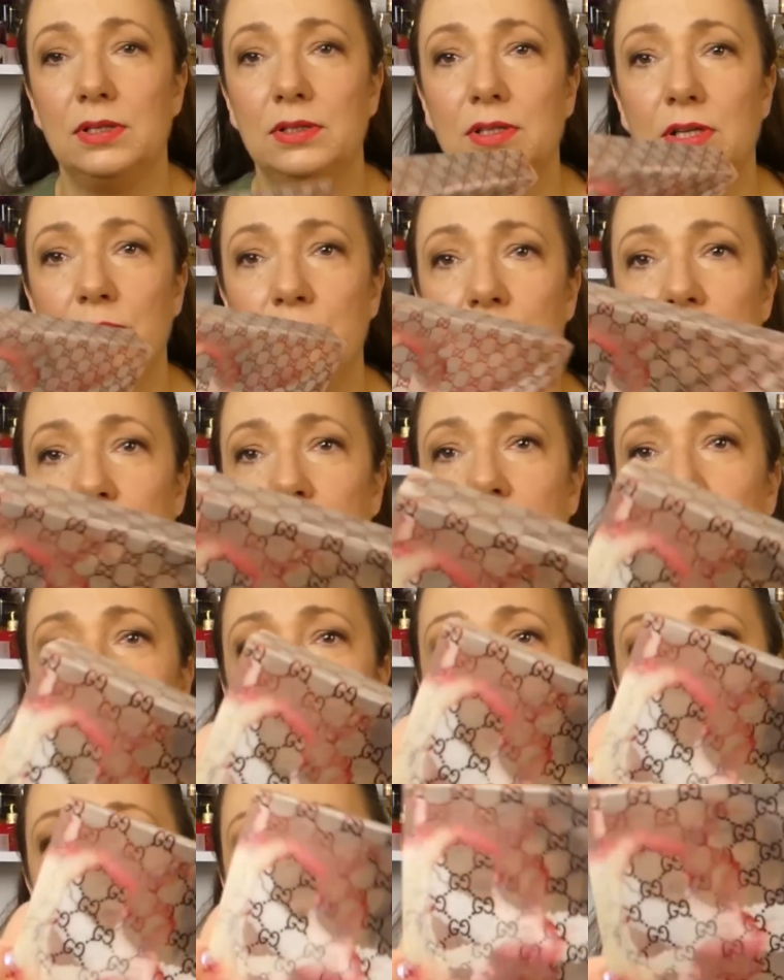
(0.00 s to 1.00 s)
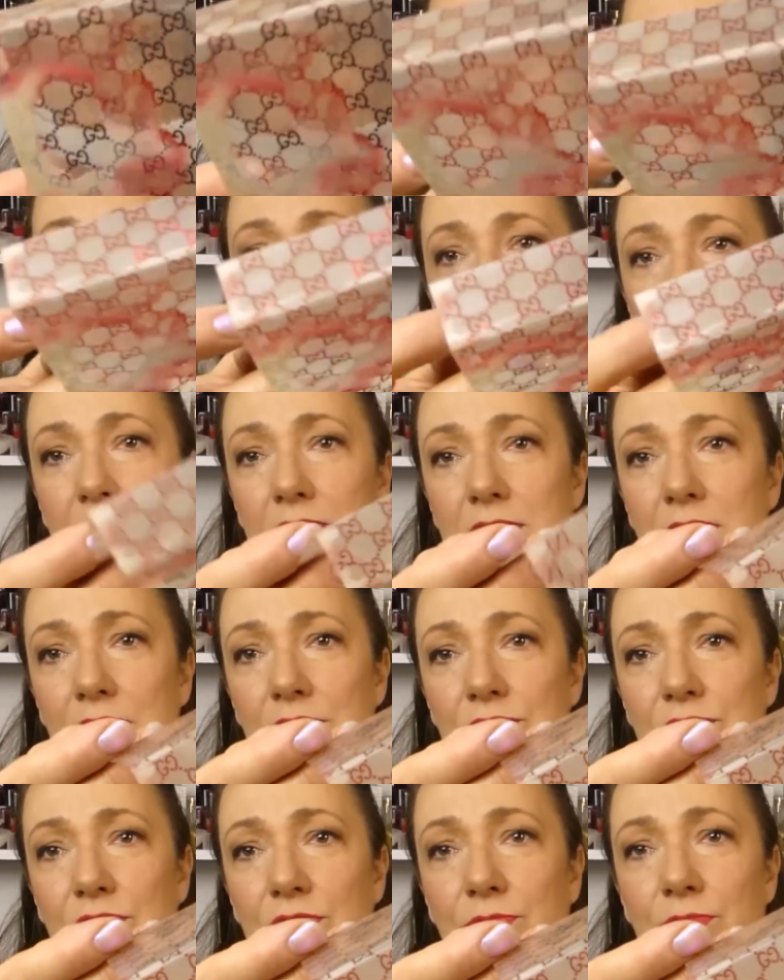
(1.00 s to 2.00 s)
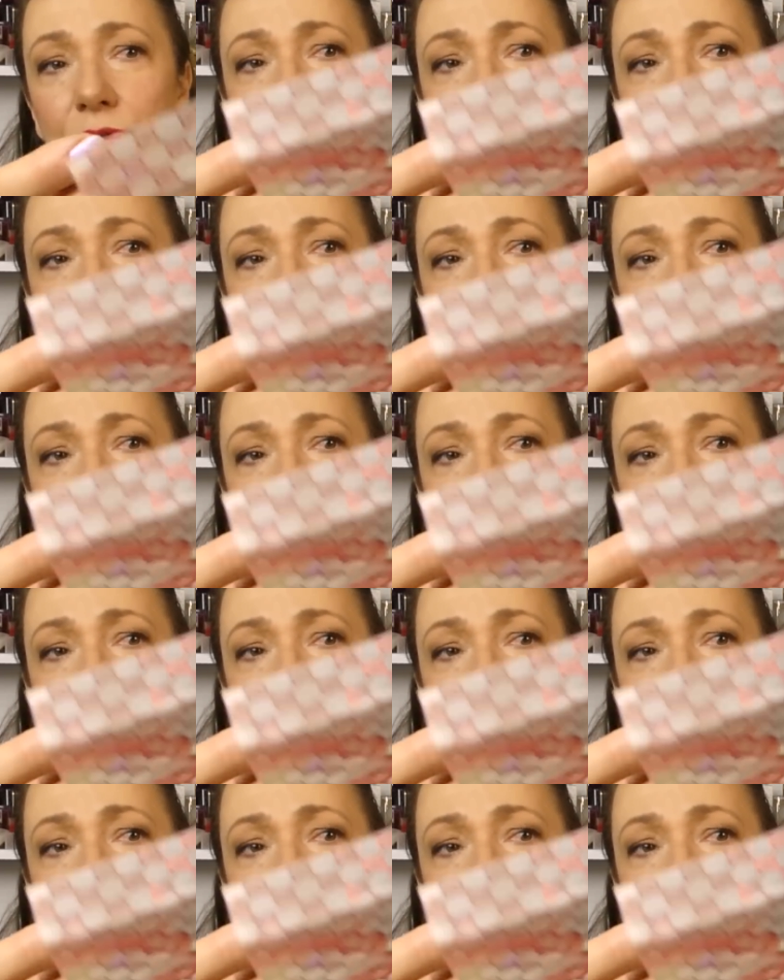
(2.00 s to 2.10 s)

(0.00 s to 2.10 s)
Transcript: Tak by wyglądało, że tam jakiś zaciek